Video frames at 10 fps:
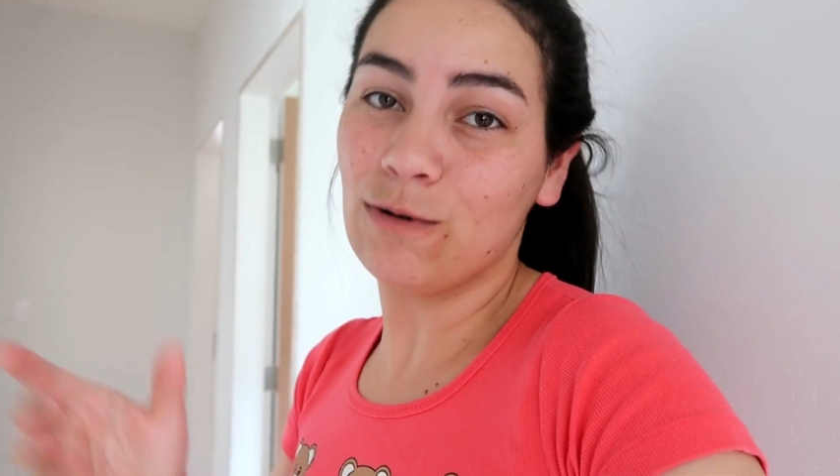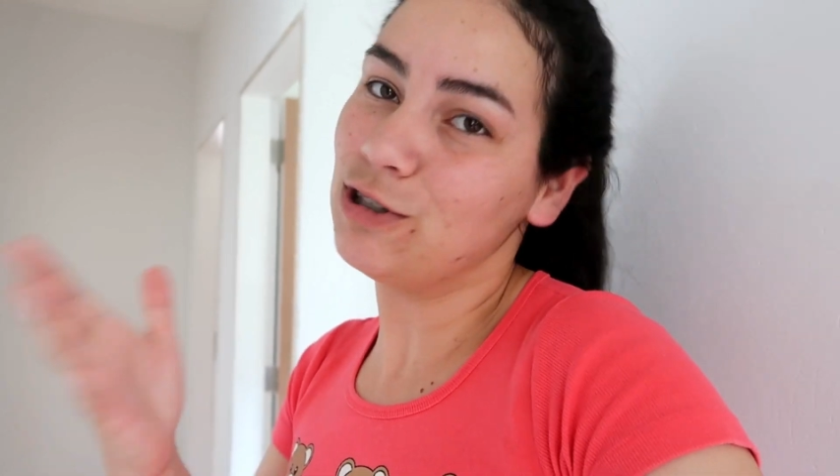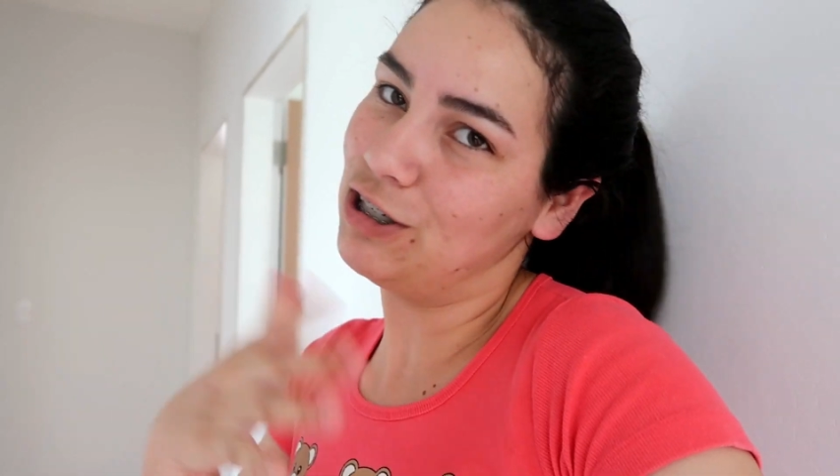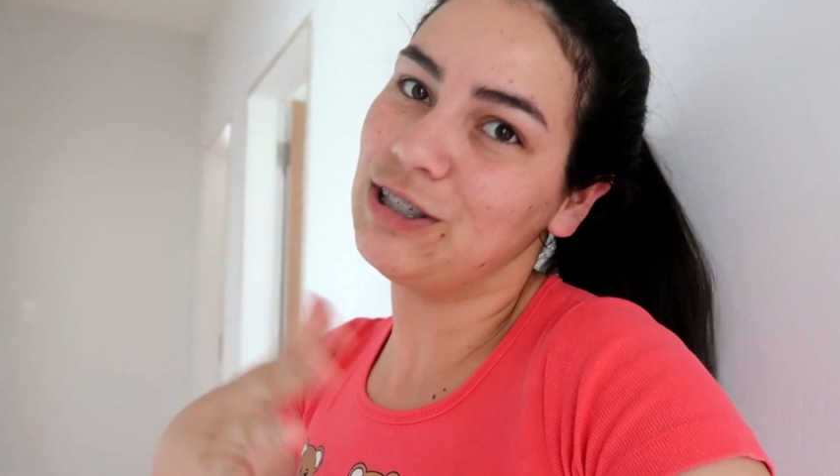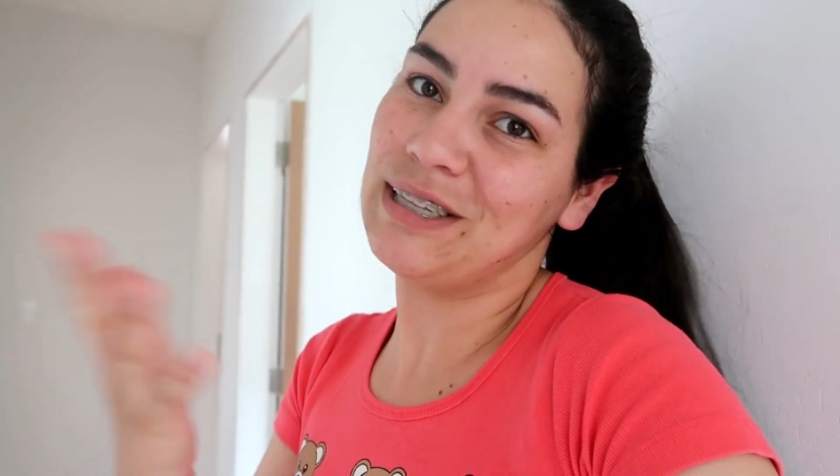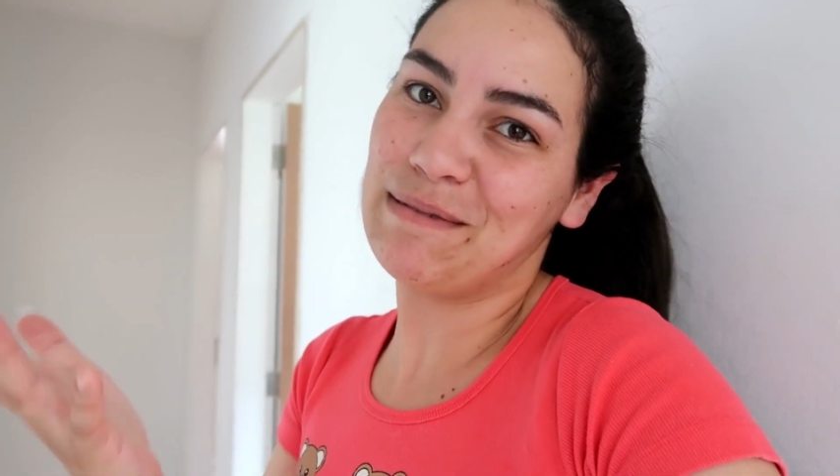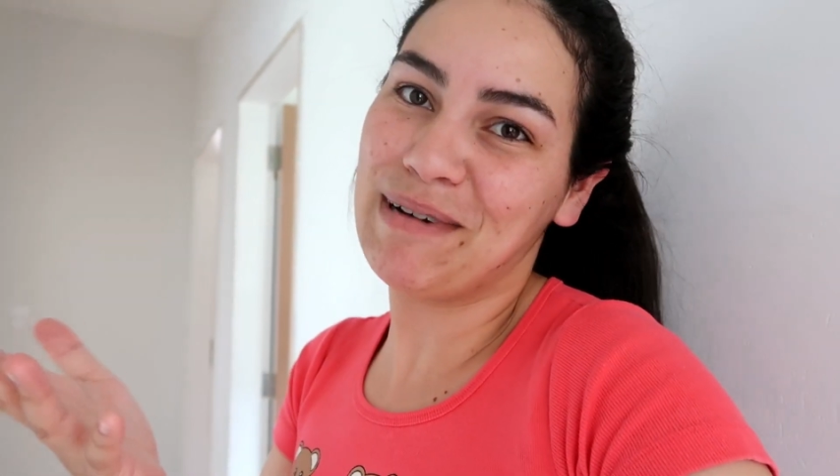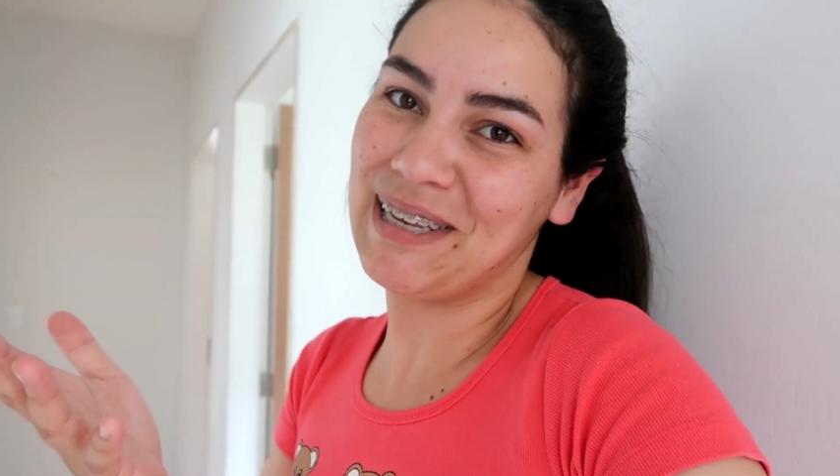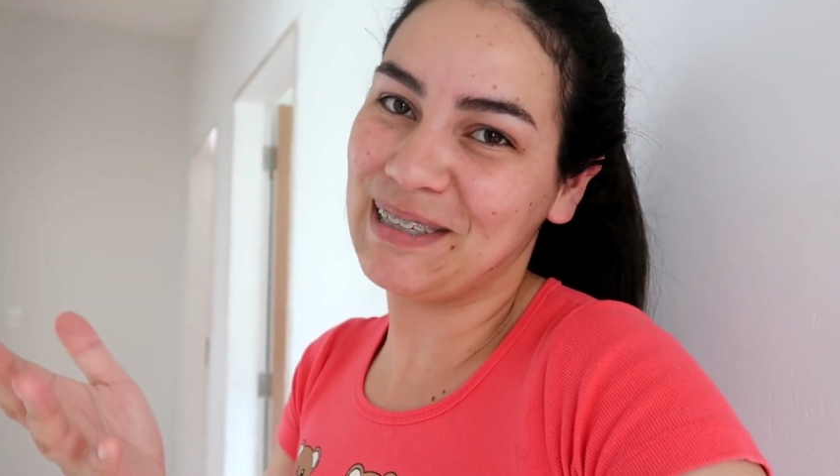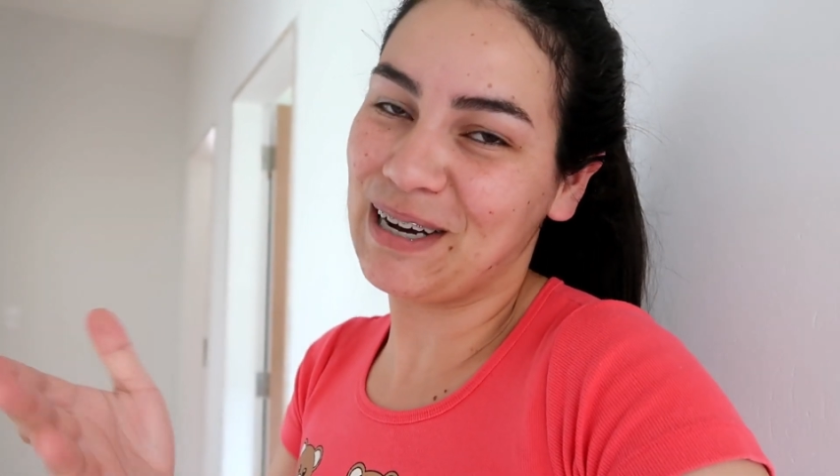O Xande tá
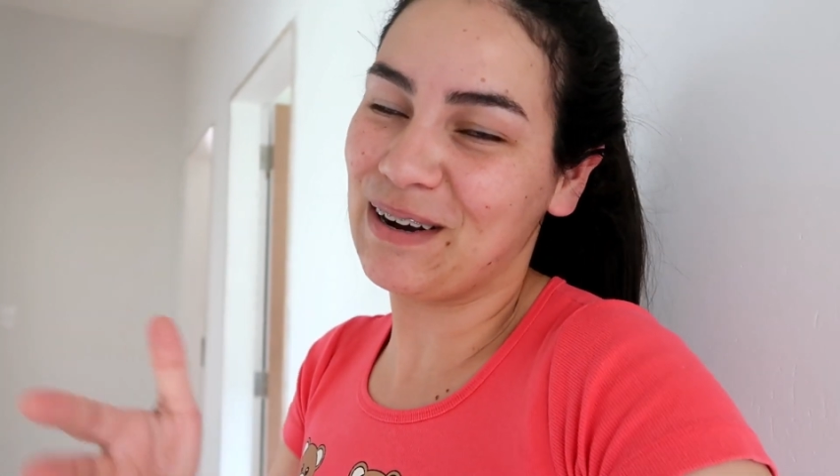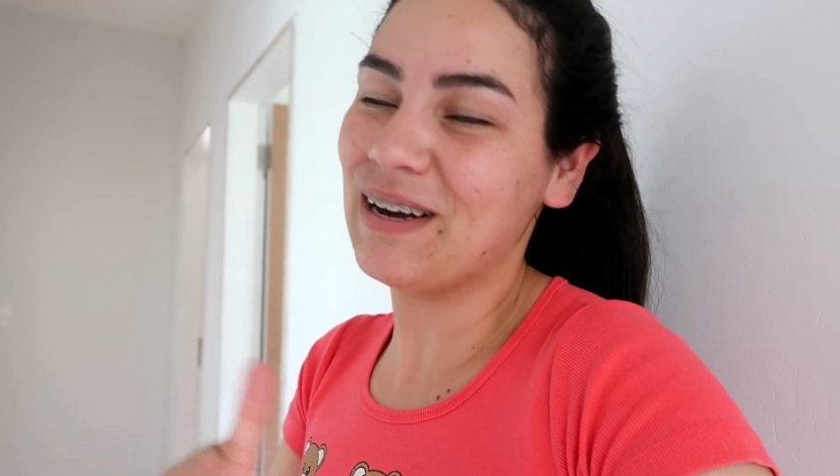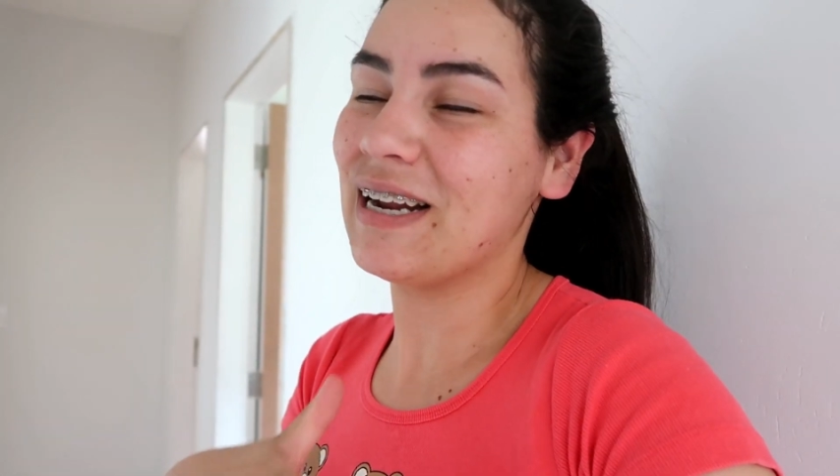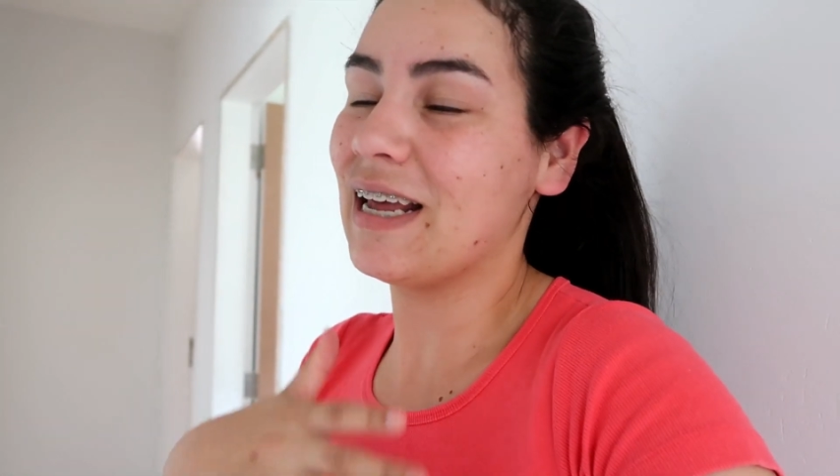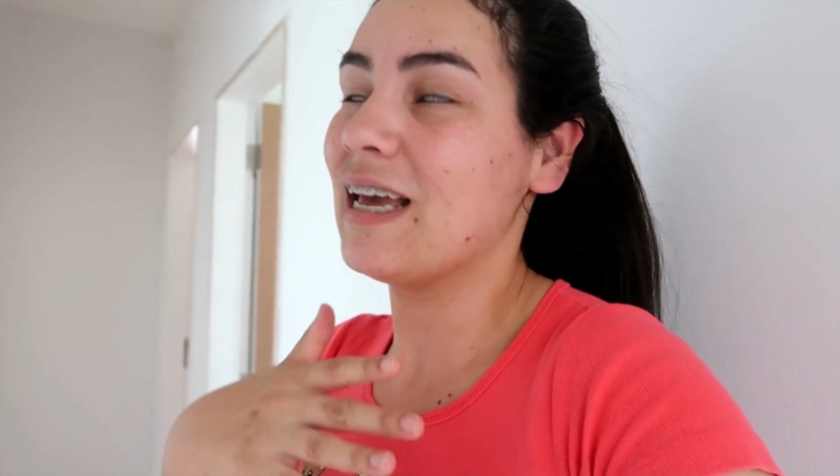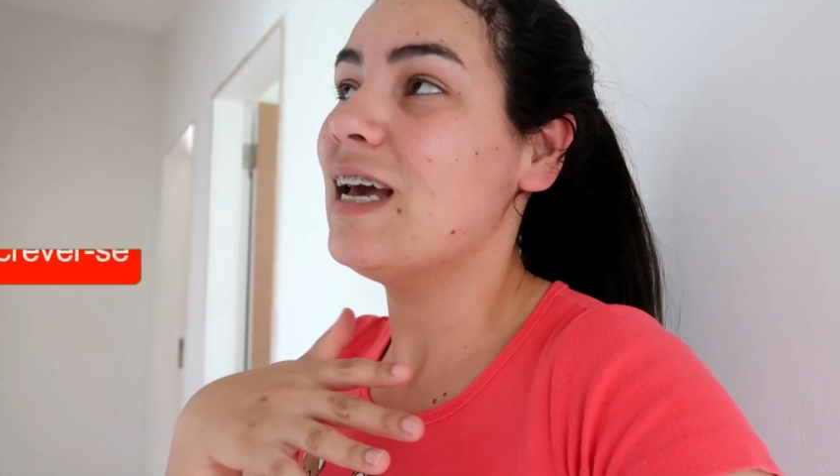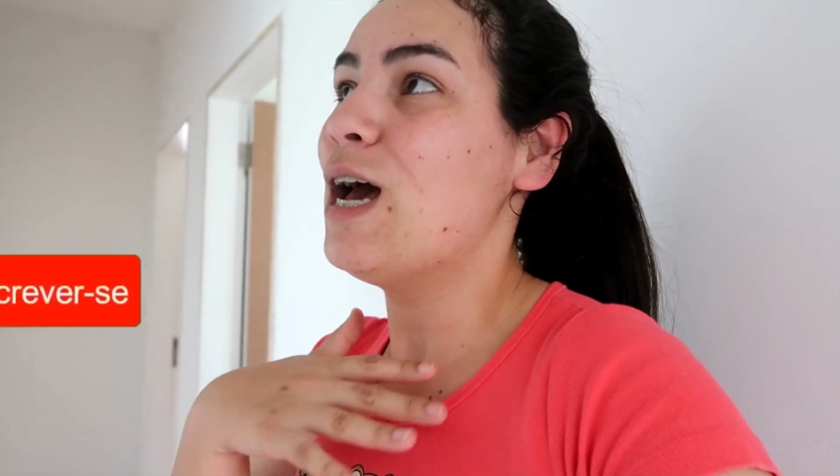trabalhando agora, né,